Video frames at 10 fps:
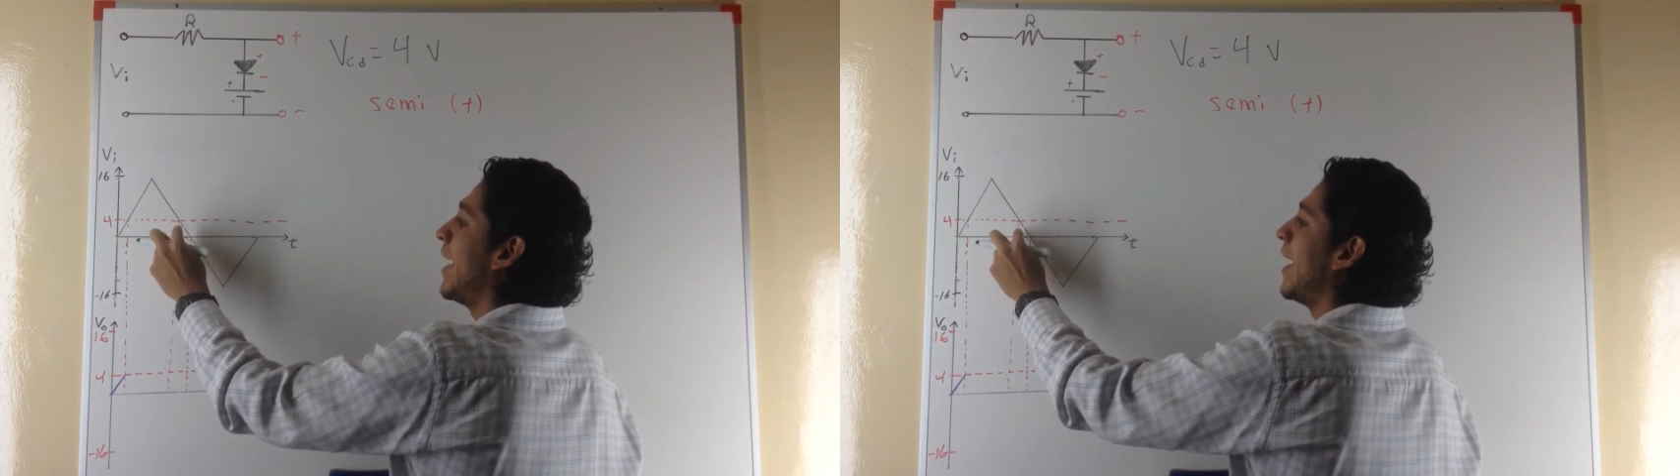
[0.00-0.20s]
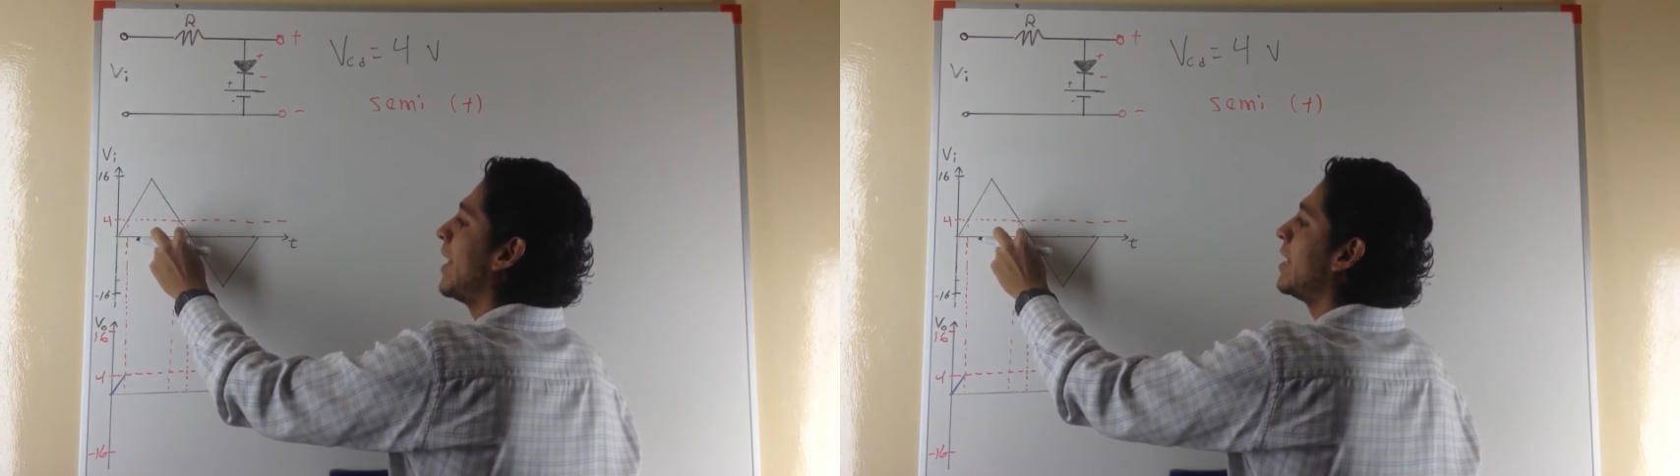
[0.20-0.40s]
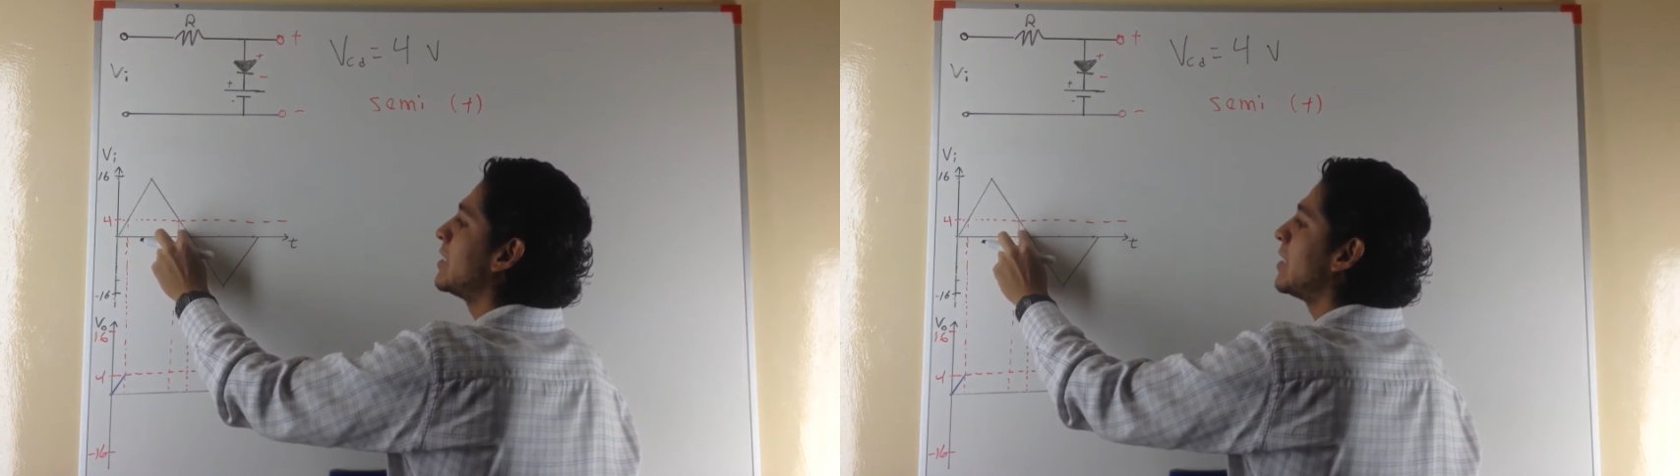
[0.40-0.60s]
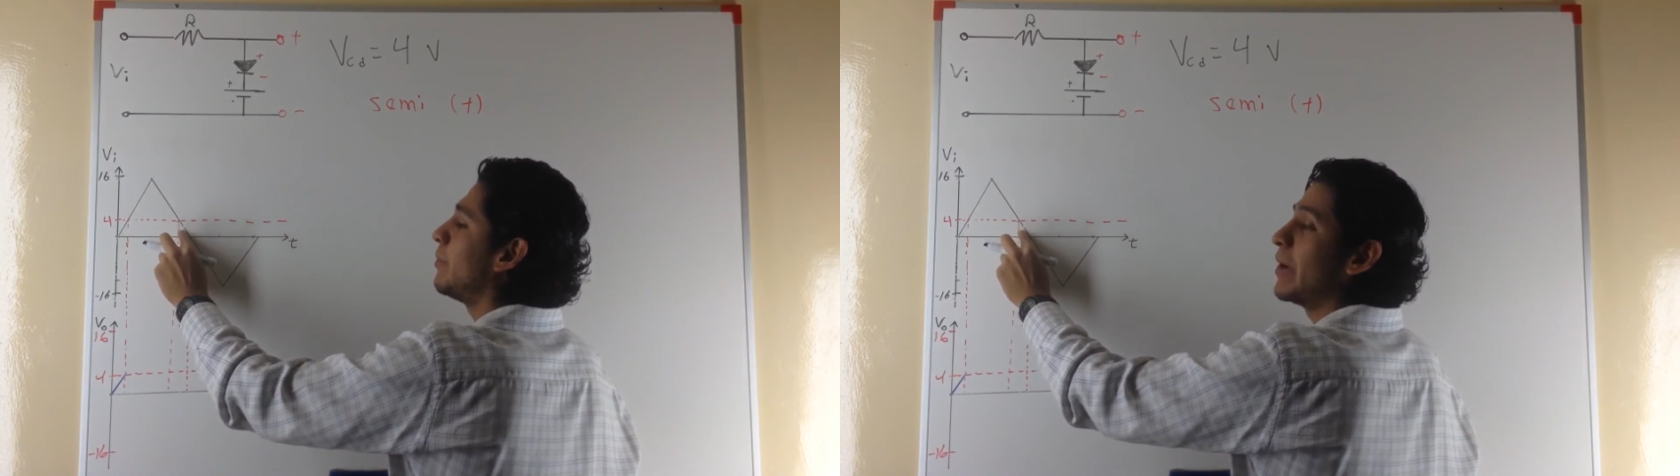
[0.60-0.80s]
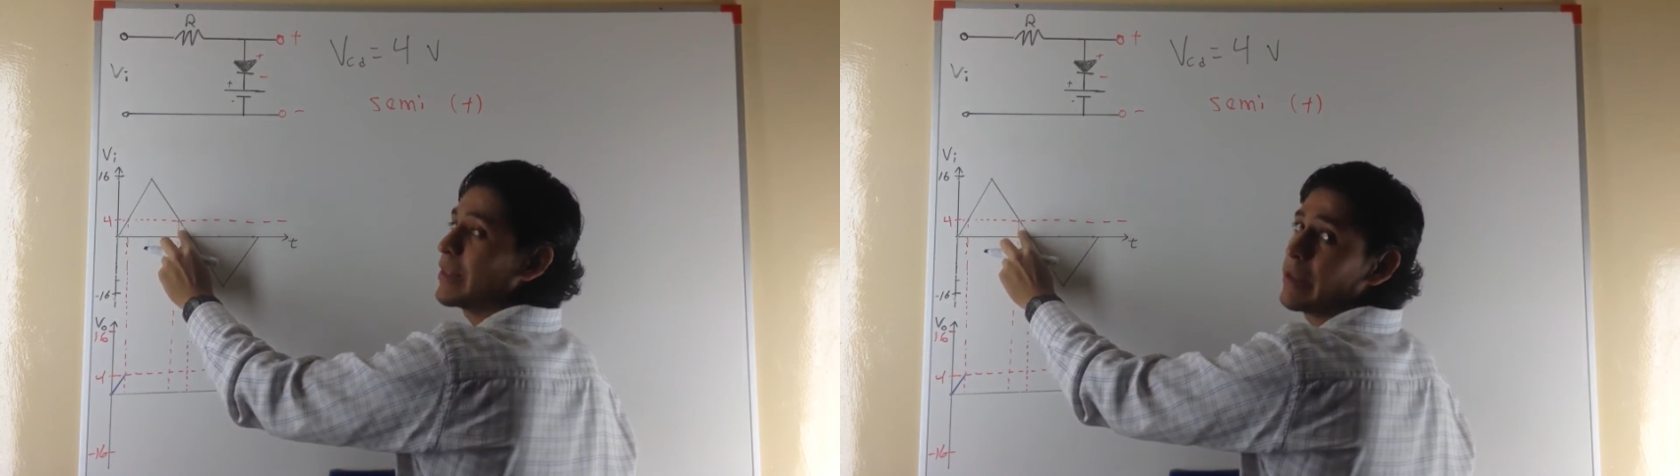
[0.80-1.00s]
en esta
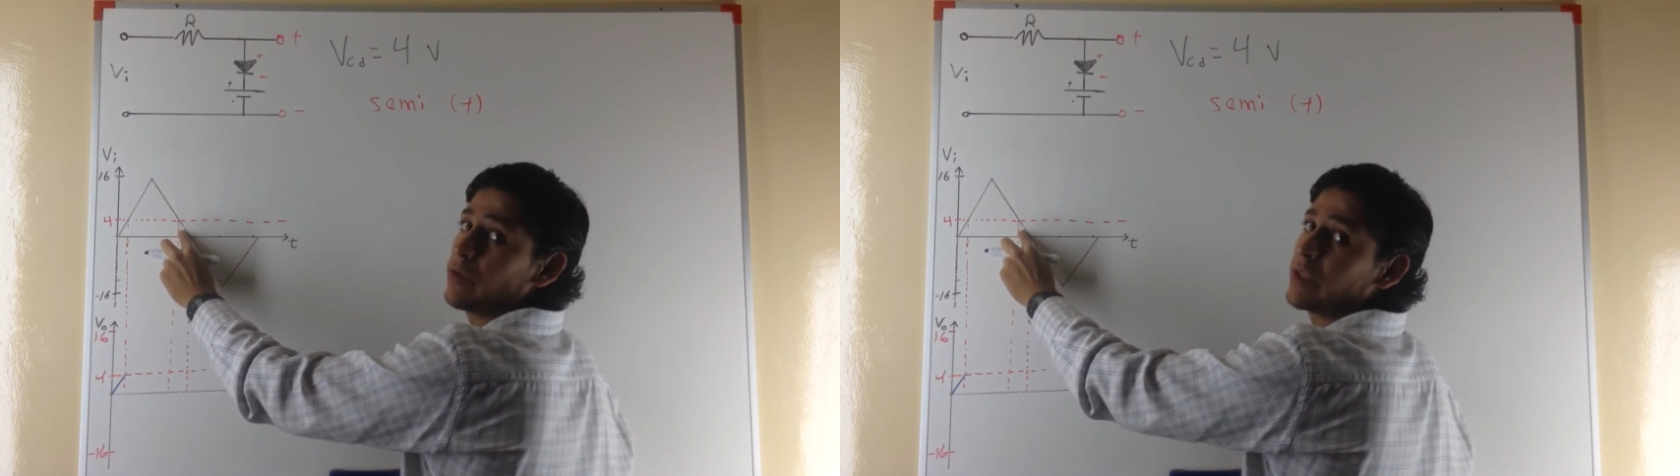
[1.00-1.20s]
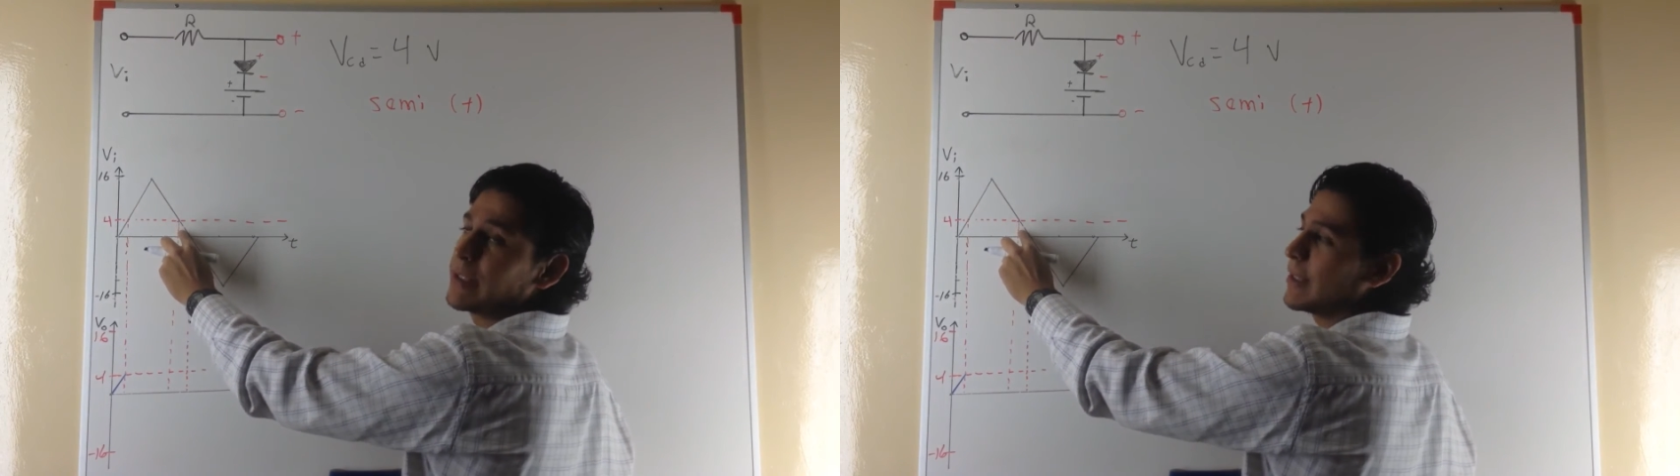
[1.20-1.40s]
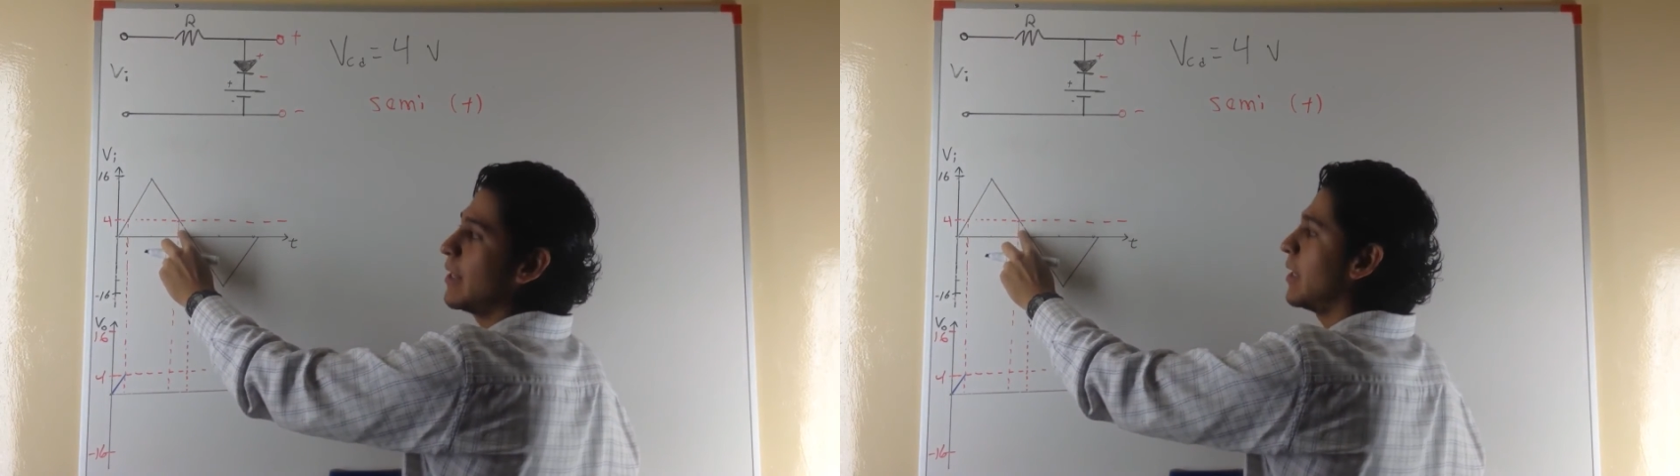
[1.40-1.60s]
parte donde está